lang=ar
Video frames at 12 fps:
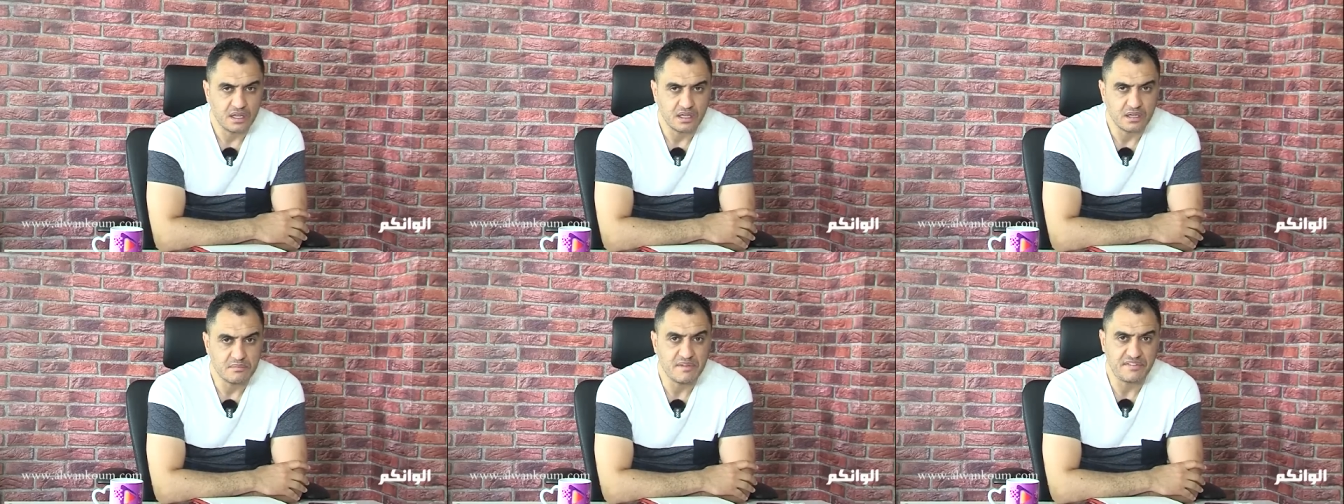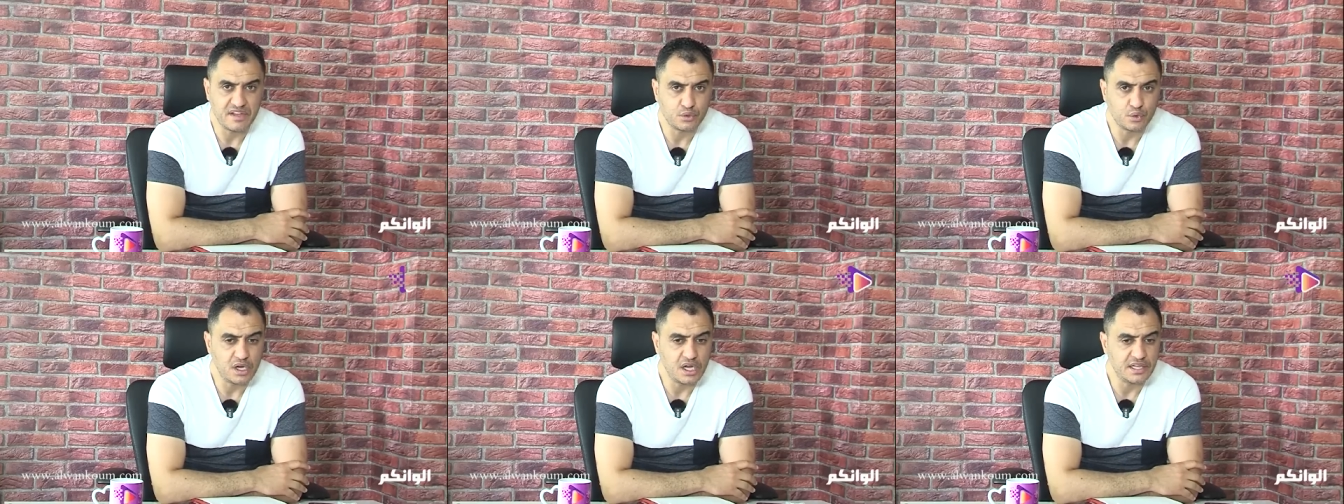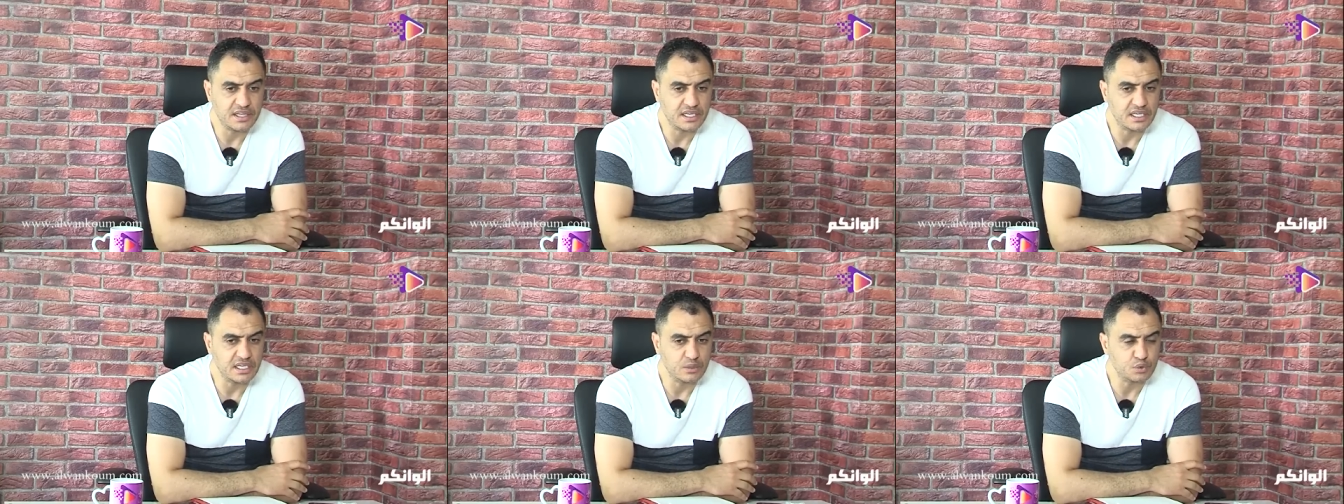آه، مفادها
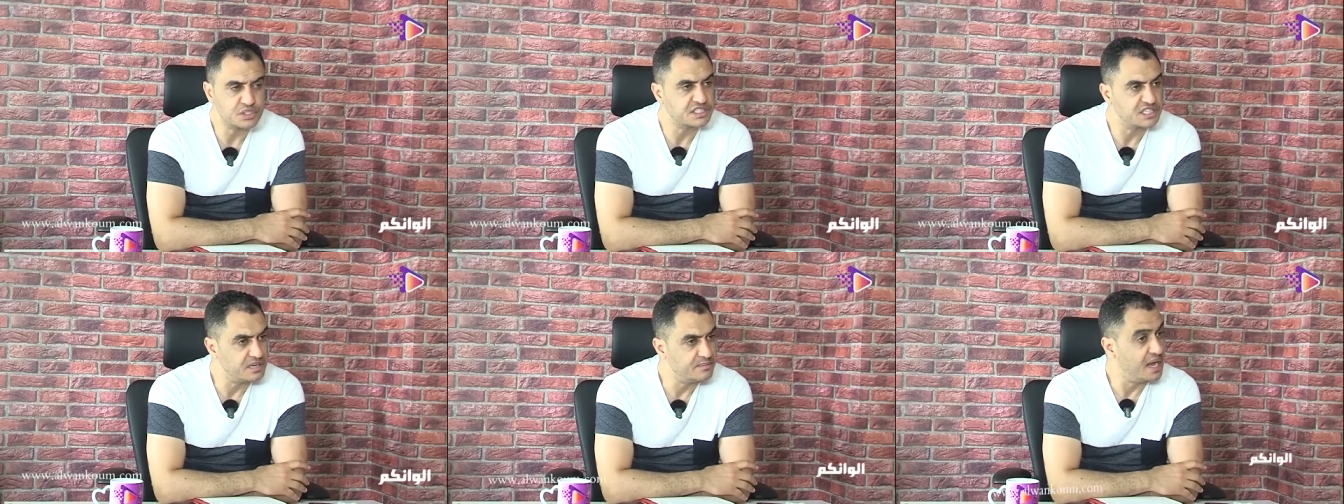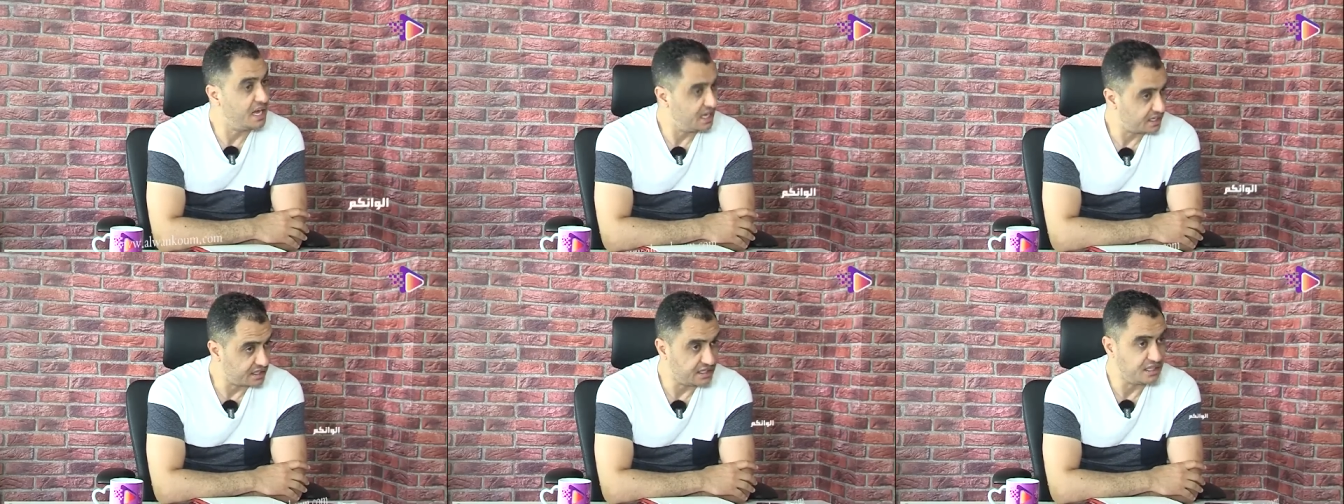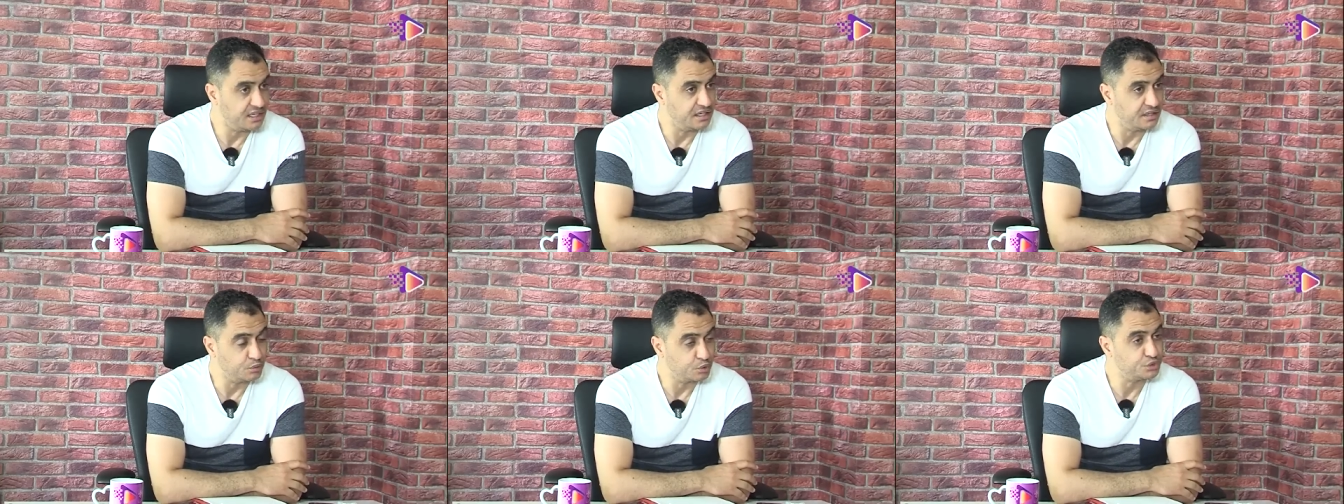انك وصلتي
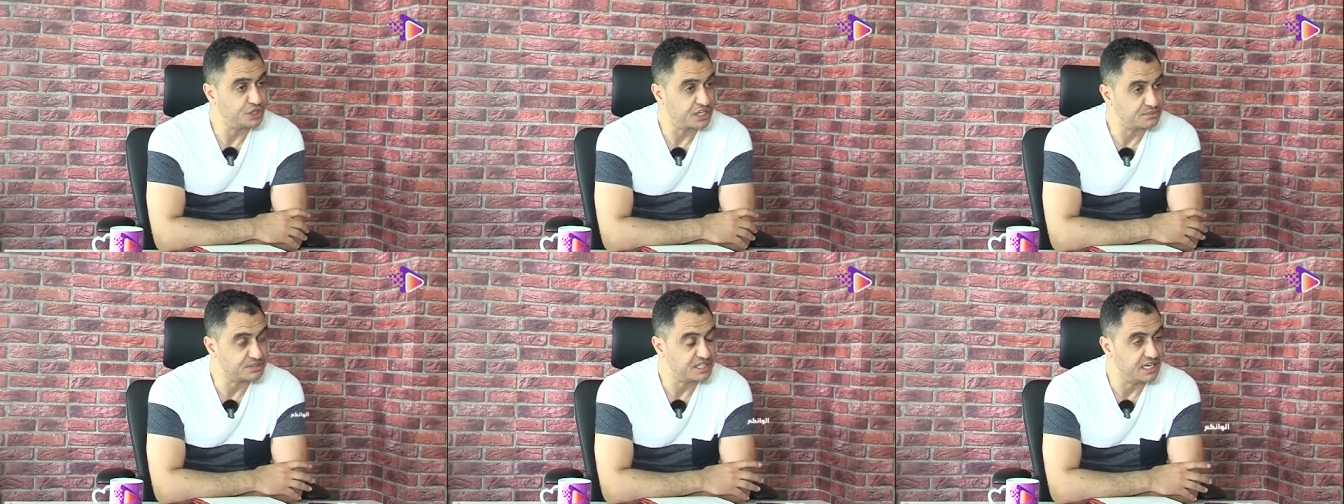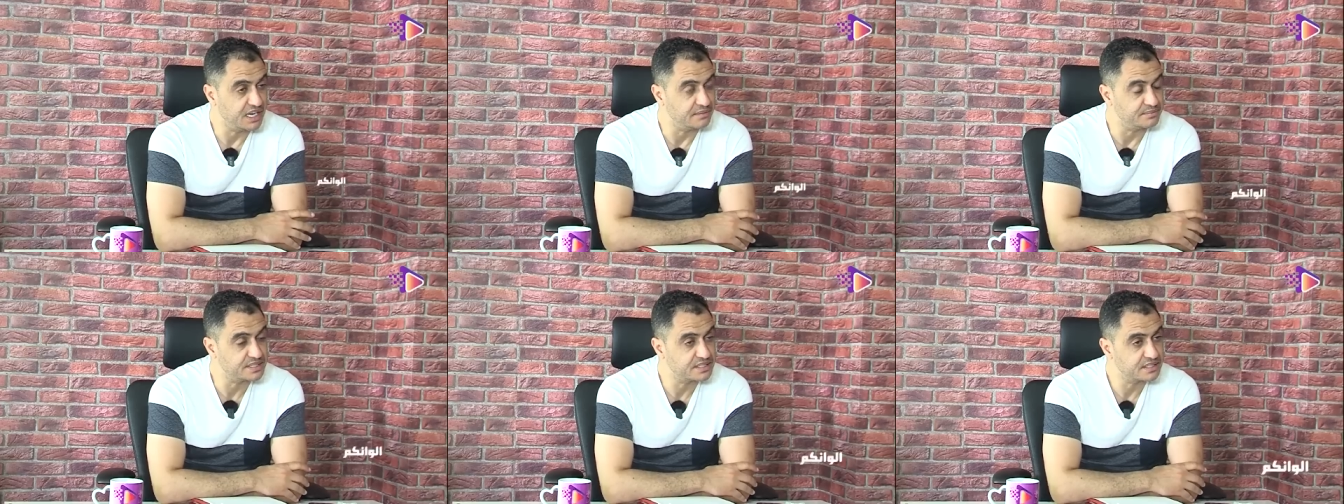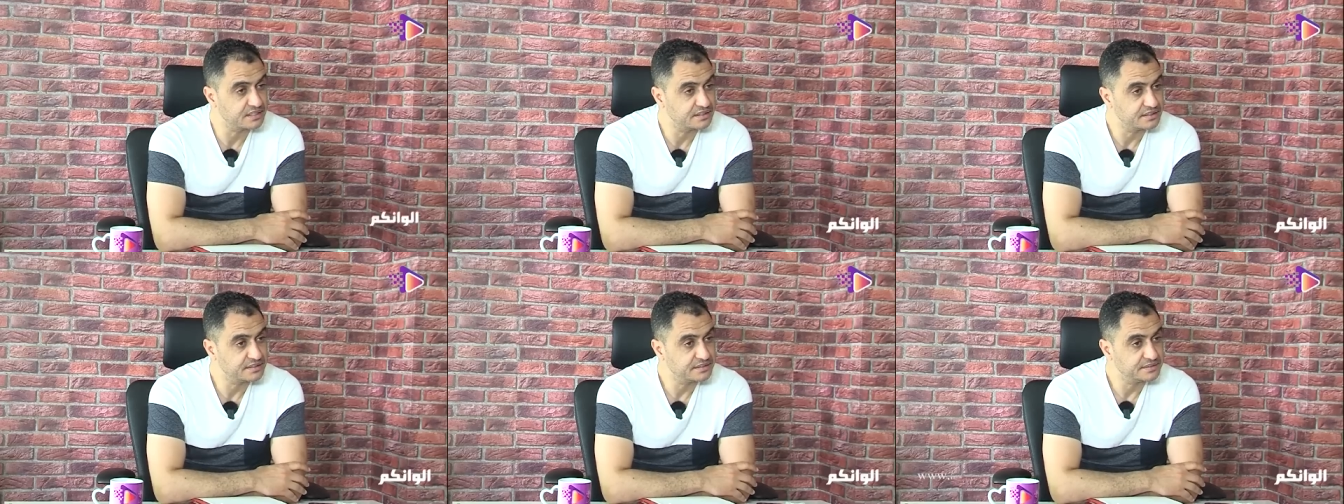للمحاكم وكنتي غتمشي للحبس
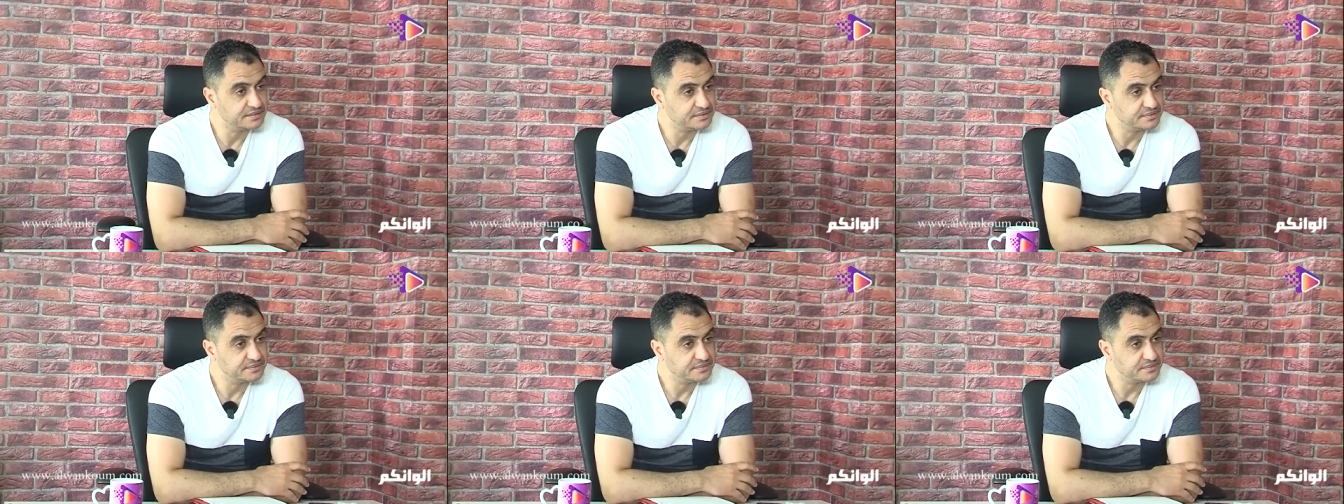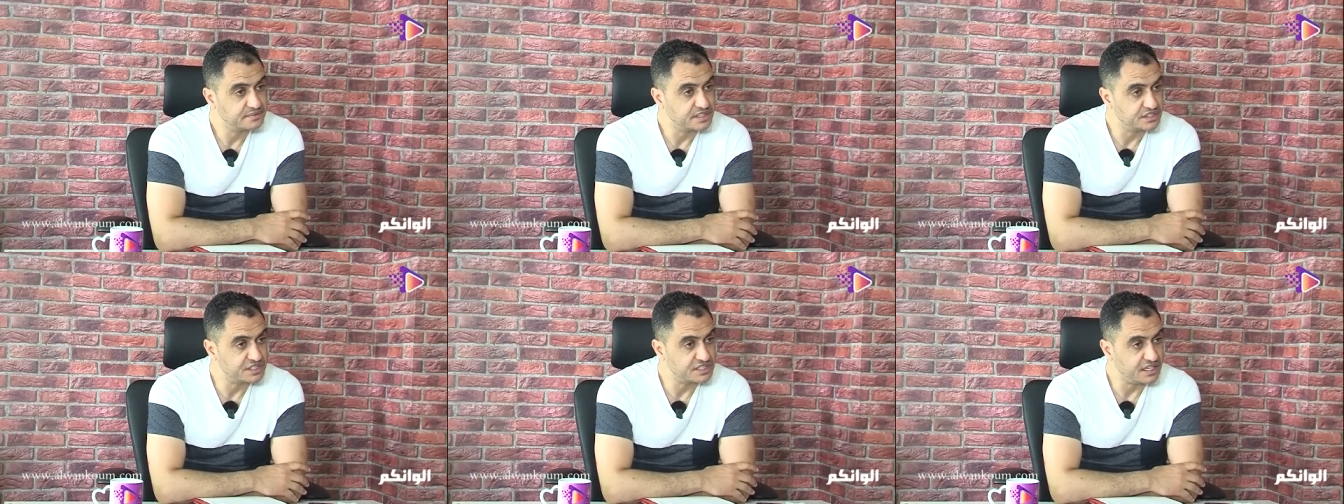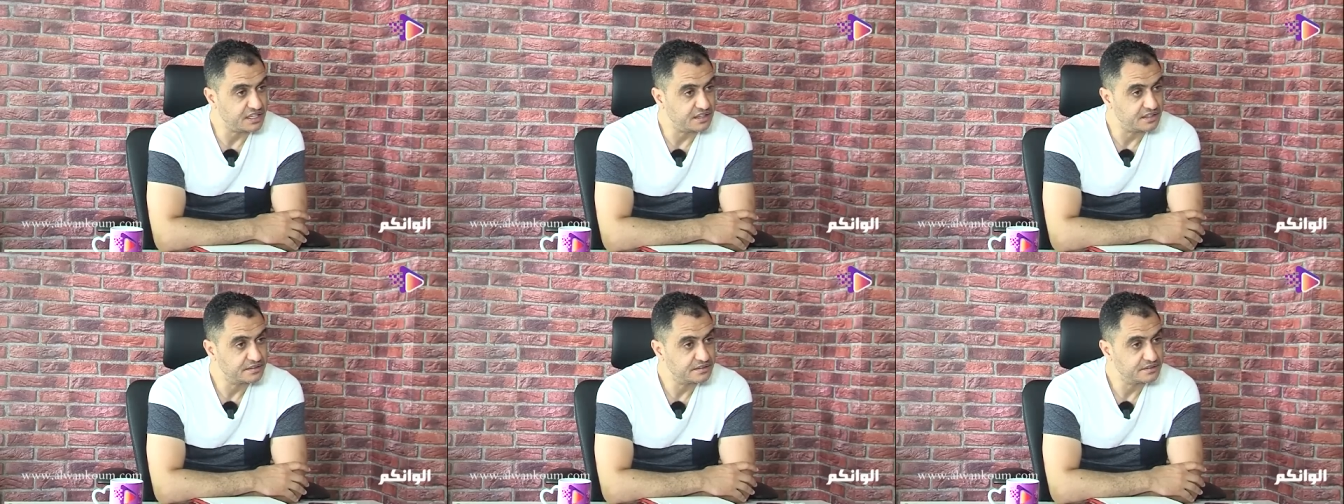هادشي
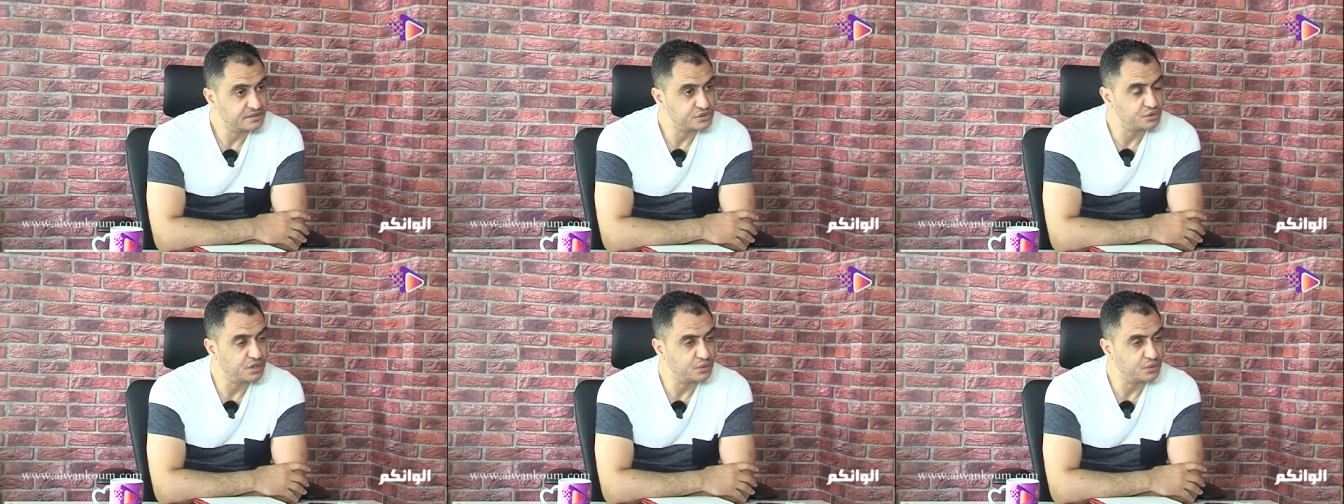صحيح شنو كان